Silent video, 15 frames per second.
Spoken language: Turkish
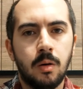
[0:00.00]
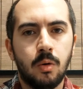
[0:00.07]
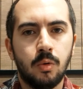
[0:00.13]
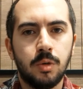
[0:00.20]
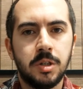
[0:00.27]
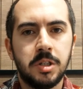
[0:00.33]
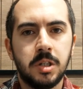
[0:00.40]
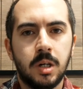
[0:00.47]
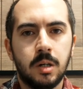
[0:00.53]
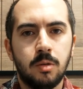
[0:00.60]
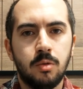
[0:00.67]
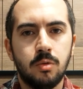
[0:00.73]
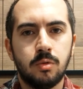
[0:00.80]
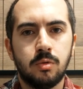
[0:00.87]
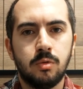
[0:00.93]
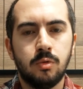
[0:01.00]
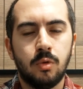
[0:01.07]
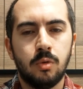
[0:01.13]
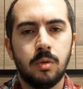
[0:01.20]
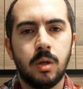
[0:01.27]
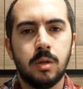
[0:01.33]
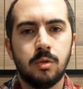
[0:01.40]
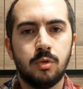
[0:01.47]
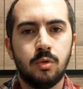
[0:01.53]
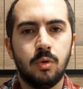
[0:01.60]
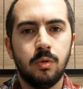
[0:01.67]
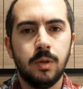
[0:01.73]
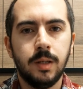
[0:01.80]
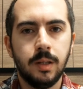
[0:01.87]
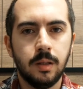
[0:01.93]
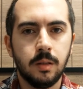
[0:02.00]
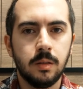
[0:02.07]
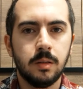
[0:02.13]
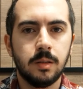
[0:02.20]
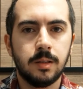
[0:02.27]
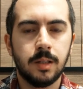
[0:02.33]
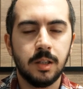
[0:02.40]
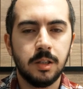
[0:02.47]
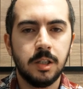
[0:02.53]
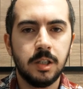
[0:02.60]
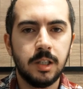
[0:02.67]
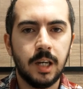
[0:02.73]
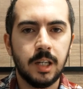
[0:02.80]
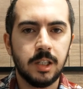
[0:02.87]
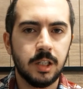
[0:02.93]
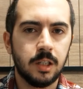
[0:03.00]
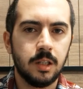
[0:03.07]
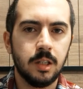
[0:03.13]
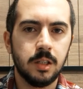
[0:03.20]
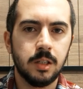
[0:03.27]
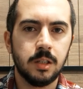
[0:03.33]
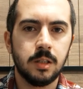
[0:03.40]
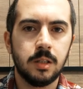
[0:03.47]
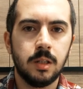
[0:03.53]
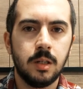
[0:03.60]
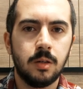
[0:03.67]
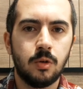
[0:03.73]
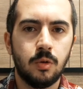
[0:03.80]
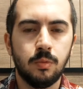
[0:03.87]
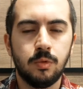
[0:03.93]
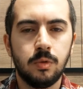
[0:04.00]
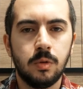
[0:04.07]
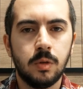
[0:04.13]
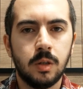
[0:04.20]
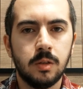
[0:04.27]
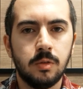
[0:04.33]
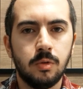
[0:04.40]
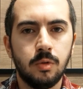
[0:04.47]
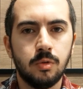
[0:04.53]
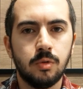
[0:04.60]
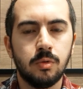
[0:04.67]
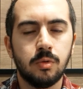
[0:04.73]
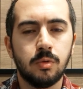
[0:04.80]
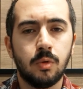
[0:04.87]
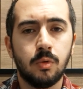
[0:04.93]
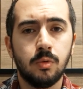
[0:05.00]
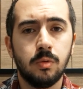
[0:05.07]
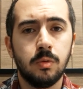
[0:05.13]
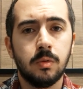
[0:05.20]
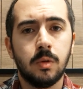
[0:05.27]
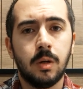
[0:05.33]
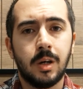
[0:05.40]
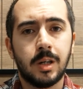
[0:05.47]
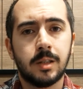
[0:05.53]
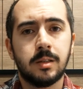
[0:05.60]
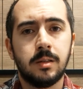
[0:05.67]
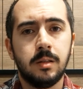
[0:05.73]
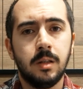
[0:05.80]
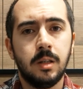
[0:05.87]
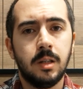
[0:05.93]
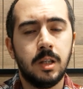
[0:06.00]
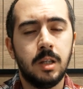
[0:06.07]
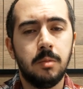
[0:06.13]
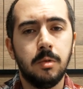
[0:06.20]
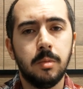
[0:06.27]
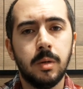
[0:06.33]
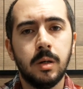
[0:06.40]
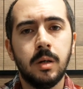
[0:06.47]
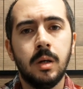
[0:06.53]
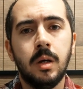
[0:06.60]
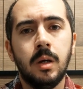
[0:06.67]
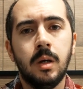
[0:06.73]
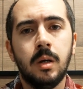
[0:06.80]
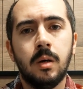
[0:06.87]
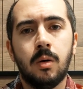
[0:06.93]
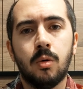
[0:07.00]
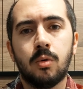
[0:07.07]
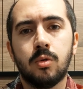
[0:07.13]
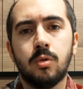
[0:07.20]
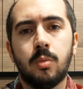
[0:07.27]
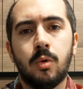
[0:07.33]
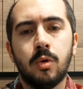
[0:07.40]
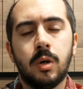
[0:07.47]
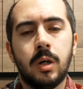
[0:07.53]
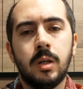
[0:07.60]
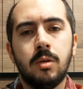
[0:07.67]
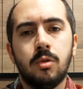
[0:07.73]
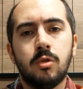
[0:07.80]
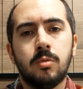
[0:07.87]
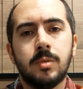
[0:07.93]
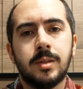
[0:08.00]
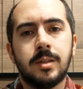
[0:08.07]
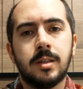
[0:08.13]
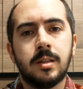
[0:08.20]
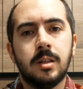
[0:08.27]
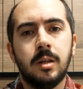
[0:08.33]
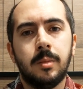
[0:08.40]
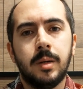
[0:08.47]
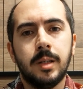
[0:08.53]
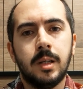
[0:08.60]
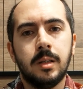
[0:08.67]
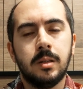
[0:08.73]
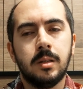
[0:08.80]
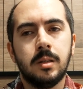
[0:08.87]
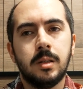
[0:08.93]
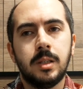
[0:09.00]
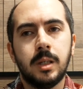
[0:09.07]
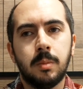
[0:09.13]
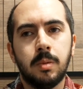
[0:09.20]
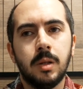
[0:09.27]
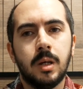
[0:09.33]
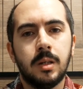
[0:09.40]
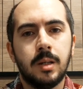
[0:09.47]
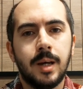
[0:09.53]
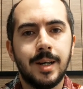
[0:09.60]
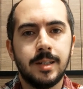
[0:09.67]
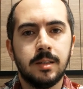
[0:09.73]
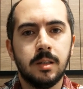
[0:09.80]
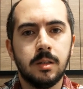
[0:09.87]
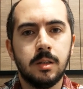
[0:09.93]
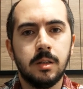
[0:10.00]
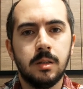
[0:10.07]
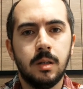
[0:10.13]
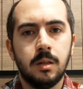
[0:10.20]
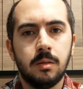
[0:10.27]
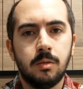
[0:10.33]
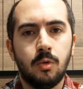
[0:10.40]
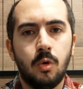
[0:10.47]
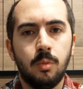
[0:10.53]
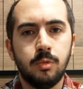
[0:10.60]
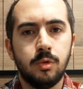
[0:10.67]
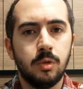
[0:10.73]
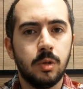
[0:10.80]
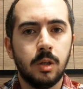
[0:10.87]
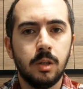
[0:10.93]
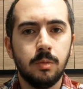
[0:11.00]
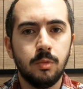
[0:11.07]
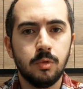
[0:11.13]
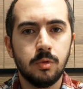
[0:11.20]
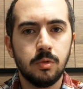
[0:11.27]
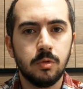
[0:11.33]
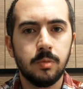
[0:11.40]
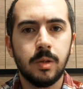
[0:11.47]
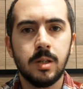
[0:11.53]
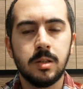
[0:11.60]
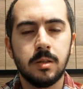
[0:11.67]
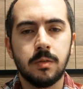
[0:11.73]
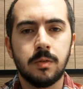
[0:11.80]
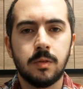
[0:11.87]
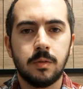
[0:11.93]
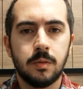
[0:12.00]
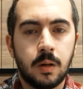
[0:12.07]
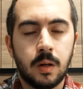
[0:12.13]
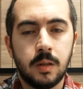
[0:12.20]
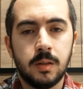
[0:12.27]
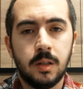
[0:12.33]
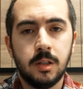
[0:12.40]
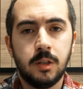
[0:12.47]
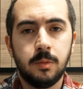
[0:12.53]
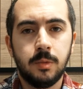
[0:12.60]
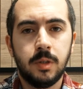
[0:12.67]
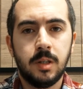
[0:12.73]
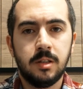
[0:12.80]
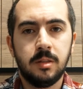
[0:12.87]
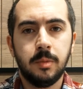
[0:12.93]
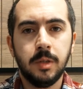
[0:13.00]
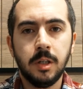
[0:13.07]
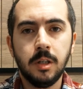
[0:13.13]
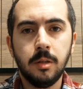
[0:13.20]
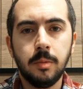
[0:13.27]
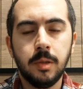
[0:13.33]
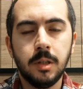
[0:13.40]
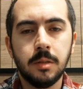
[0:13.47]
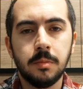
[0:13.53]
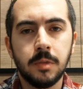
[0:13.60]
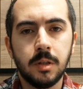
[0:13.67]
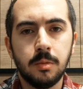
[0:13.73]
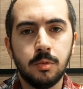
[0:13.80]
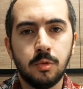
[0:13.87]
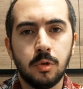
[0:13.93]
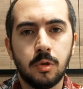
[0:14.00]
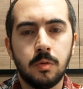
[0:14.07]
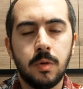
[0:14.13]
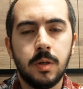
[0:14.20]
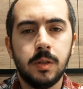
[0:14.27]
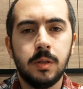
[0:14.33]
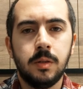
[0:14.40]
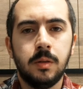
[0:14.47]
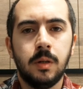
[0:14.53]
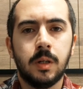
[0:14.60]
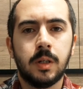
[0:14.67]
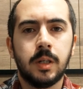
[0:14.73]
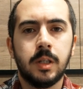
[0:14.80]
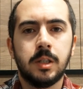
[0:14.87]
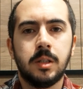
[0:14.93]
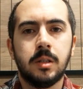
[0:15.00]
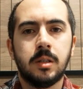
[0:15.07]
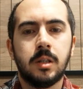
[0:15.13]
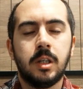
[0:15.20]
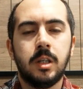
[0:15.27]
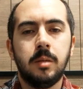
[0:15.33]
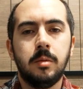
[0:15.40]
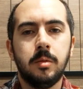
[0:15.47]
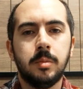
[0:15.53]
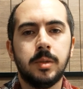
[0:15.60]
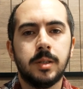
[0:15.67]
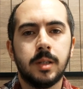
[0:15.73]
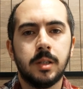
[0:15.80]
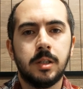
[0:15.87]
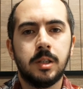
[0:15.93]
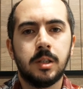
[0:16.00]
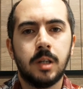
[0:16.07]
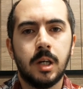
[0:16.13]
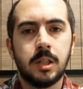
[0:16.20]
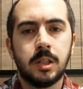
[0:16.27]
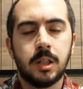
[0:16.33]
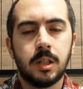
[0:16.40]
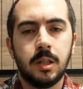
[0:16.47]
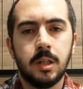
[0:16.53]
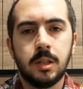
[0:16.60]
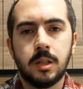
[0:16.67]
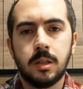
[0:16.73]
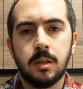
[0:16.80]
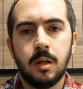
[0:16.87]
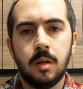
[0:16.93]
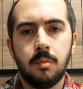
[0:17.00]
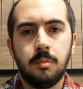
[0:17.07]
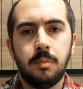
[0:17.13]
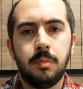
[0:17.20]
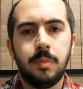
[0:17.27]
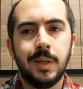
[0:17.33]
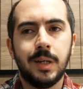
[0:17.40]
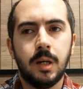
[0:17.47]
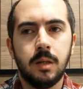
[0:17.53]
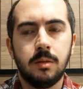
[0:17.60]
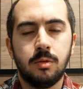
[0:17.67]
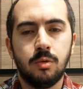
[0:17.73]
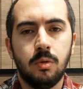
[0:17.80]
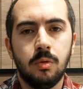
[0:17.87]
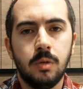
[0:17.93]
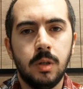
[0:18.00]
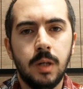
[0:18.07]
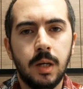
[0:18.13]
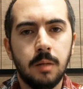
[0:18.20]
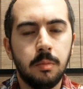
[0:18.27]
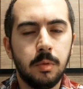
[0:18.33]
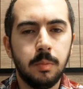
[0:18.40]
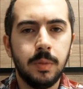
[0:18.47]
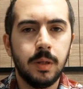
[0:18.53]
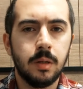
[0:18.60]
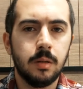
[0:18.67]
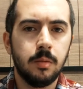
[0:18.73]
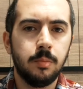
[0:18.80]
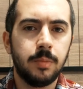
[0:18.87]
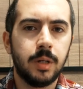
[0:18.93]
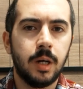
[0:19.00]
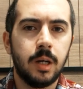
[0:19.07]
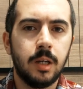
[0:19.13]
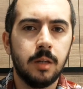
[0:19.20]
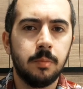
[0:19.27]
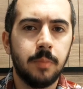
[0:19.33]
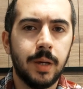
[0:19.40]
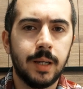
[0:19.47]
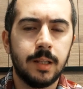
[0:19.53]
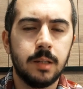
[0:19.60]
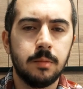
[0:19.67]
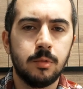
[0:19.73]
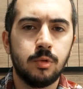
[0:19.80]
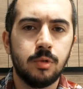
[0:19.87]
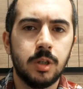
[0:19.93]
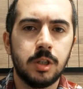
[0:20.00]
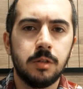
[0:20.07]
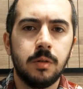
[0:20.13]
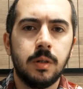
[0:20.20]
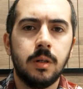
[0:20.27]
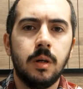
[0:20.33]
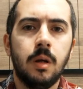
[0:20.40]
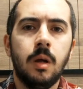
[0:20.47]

Onu işaretliyorsunuz. Ondan sonra satış gerçekleşirse komisyon kazanıyorsunuz. Onun aksine dediğim gibi okudum onaylıyorumu tıklamadan yapılan her satıştan komisyon alamıyorsunuz maalesef. Kazancımı ne zaman alabilirim diye bir soru var. Arkadaşlar dediğim gibi satış gerçekleştikten bir ay sonra yani bir, bir, bir aylık bekleme süreci var.